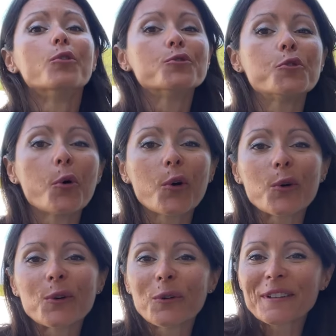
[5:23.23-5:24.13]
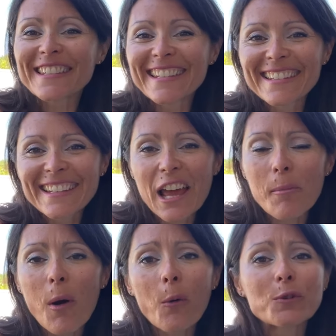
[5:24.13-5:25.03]
Joko, donc c'est
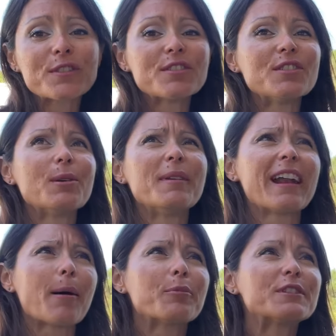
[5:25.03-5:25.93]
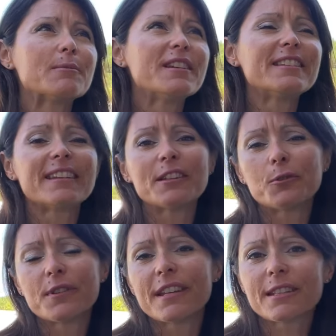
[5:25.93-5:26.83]
également aussi eh bien, la possibilité
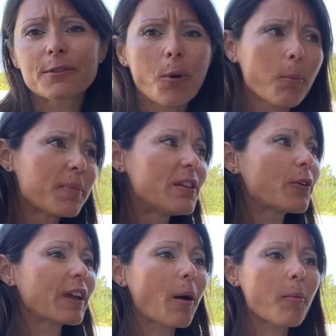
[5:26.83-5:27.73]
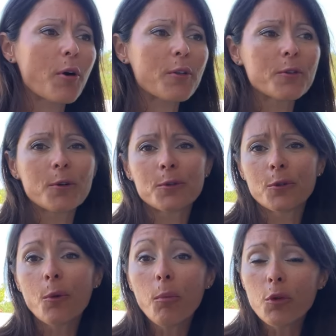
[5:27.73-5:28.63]
d'étudier son bilan carbone,
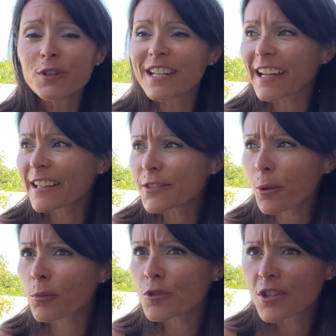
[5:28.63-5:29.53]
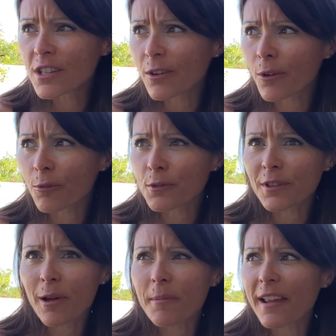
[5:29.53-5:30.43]
de mieux gérer son budget en
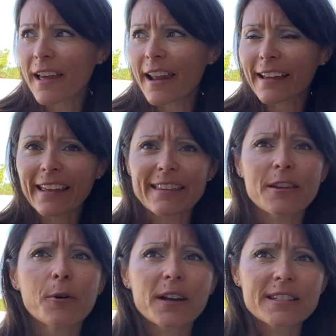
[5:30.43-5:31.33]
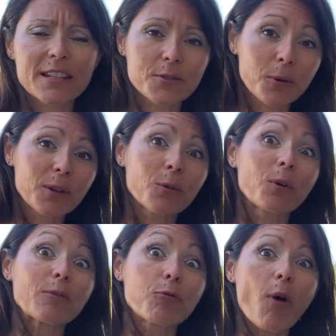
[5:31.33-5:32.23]
faisant appel à la catégorisation et
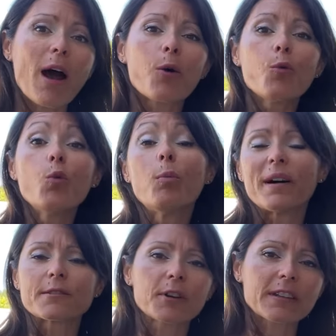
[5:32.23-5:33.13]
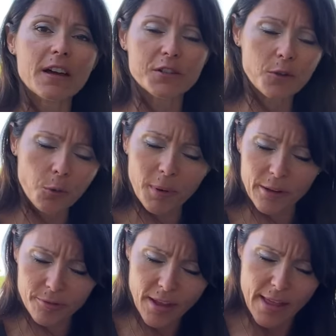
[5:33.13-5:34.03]
donc voir où passe votre argent. Donc
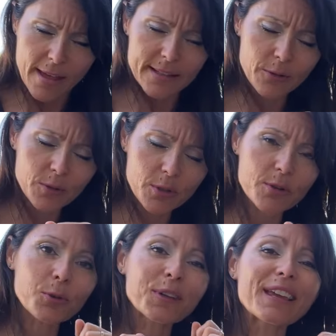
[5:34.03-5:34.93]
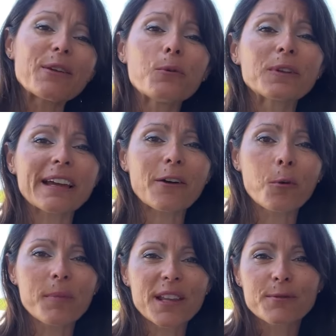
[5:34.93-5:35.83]
bref, c'est une solution qui est ultra
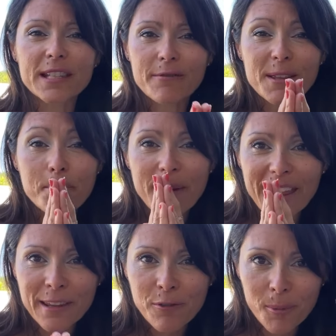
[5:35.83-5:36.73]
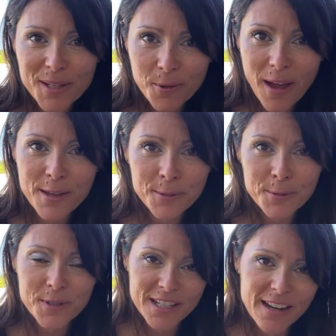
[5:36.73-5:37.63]
complète. Vous avez plein d'informations à son
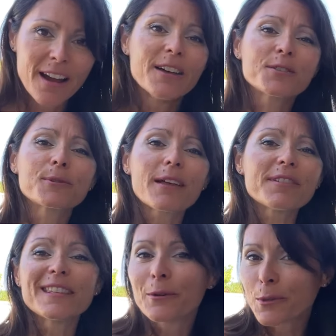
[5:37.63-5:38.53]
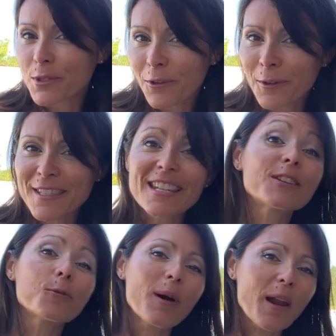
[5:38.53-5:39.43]
sujet sous la vidéo sur notre
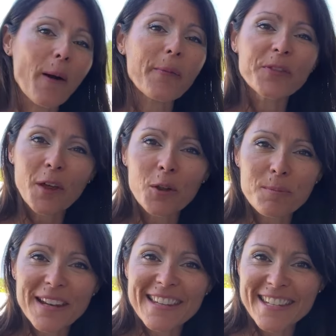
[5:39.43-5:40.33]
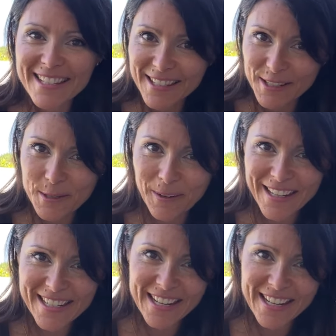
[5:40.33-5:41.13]
site ou alors dans notre playlist sur la